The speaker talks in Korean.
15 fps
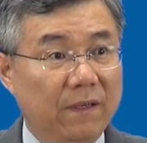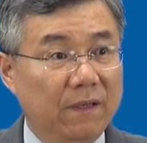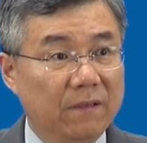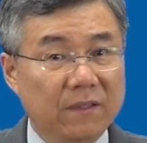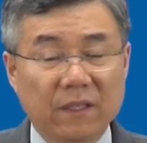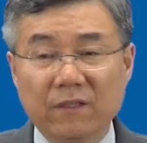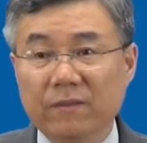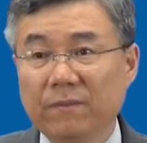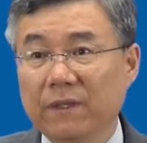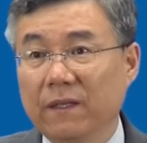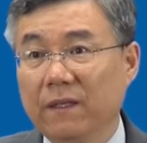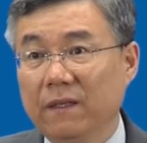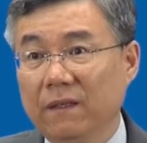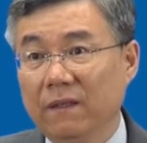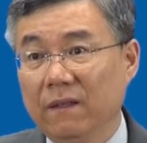그렇지
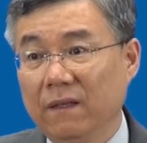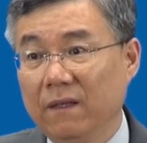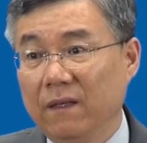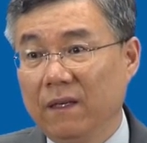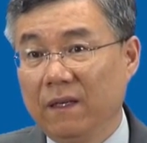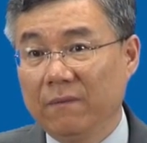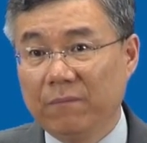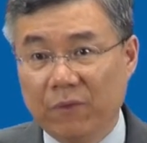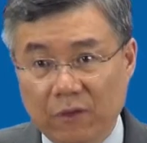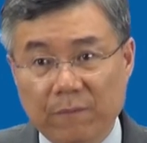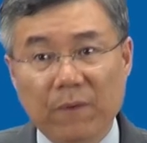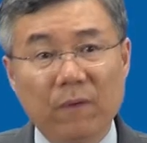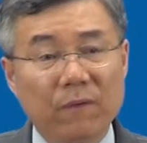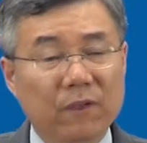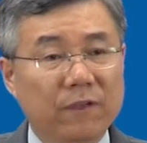않습니까? 예,
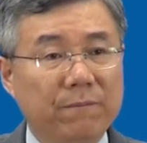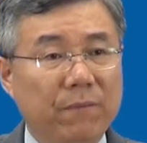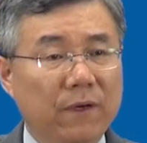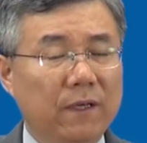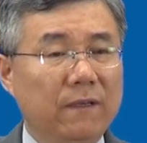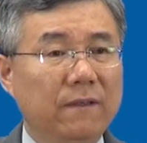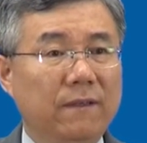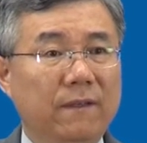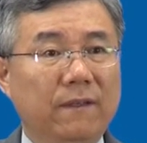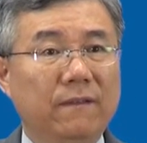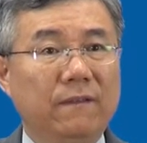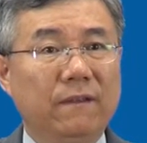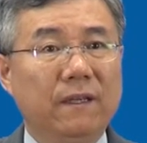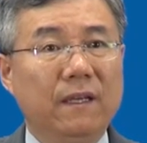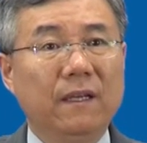불법을 기뻐하는
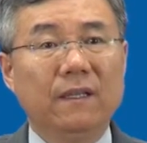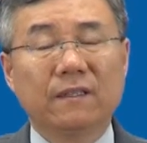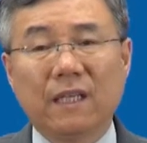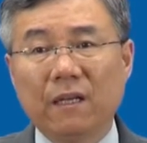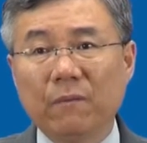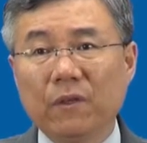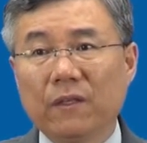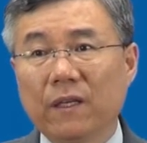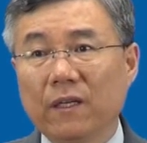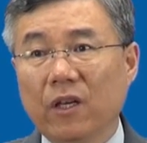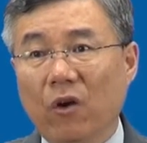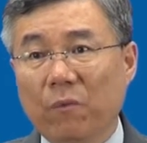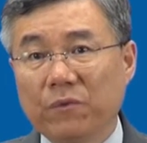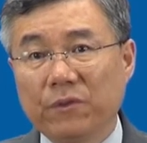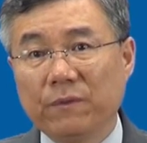거예요. 잘못한 게
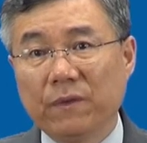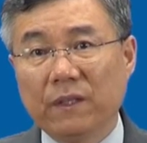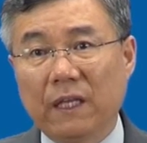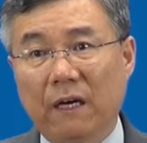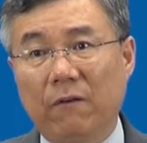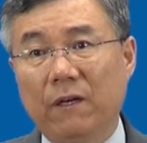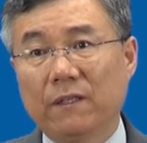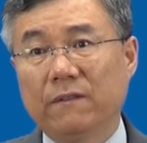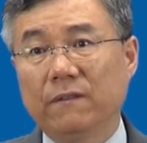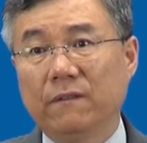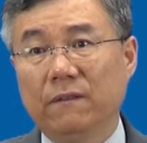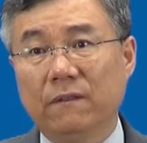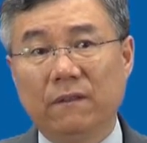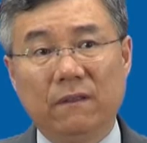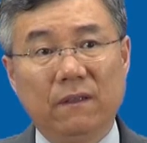없으면
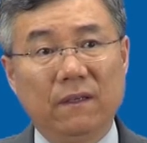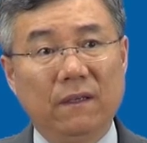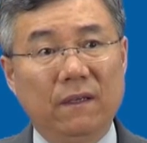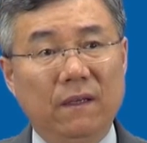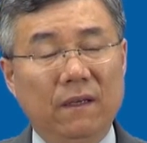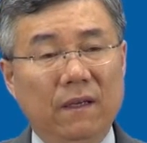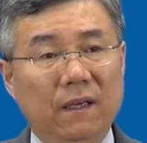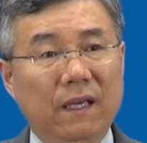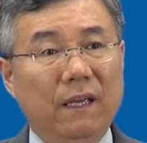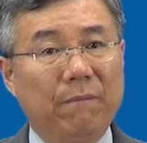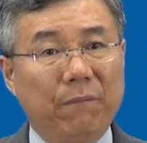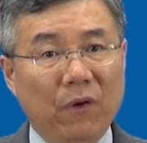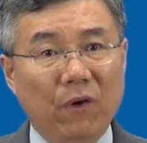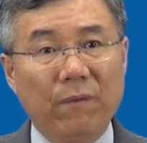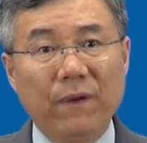나와서 예,
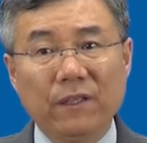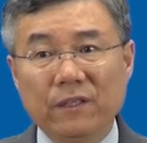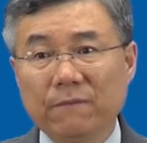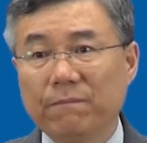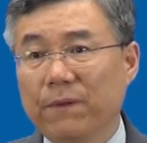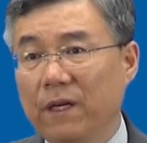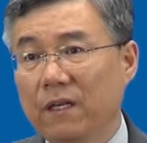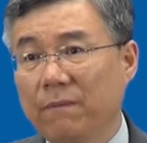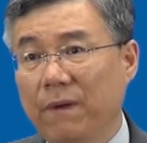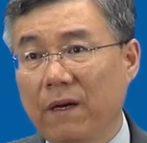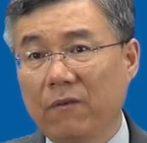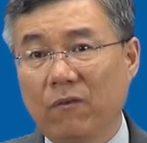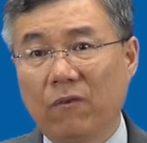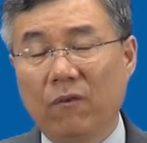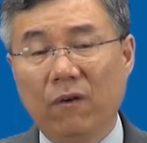법의 심판을
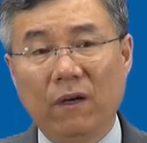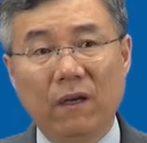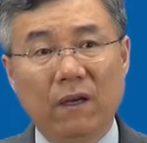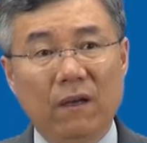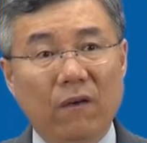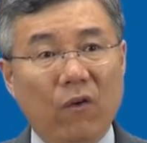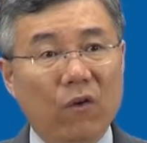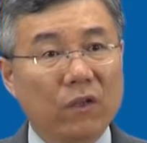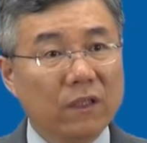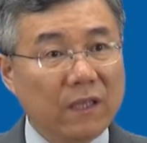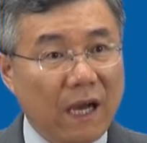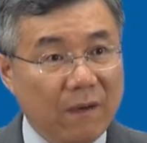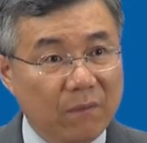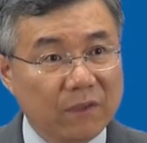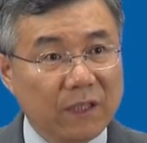받고 거기에
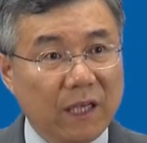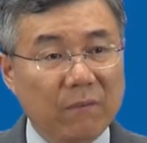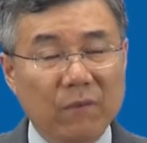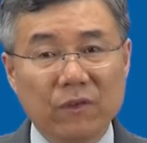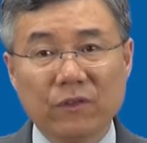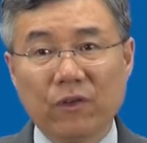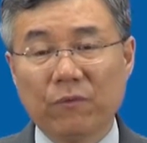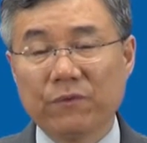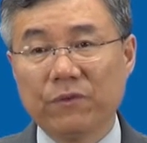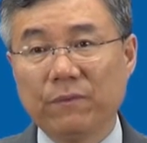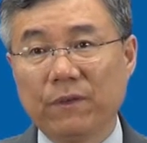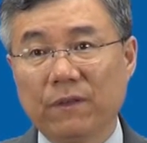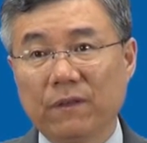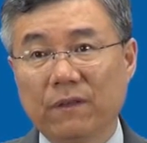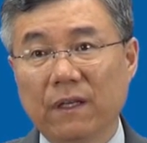아무 잘못이
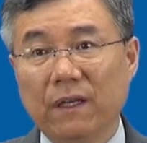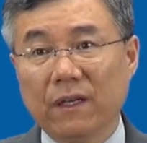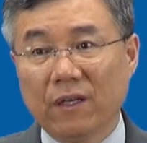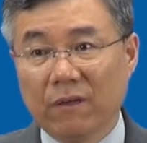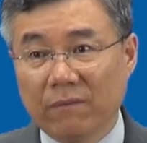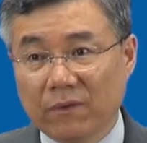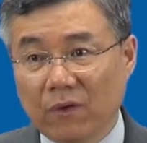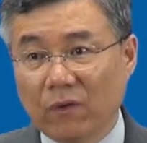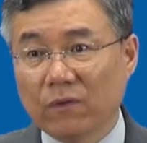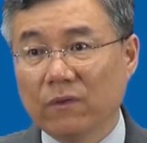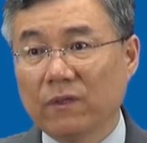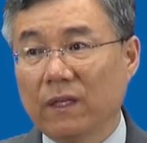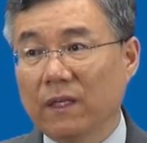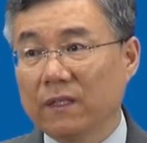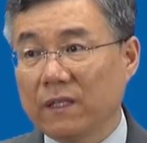없으면은 그럼
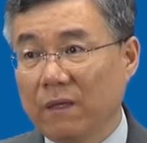떳떳하게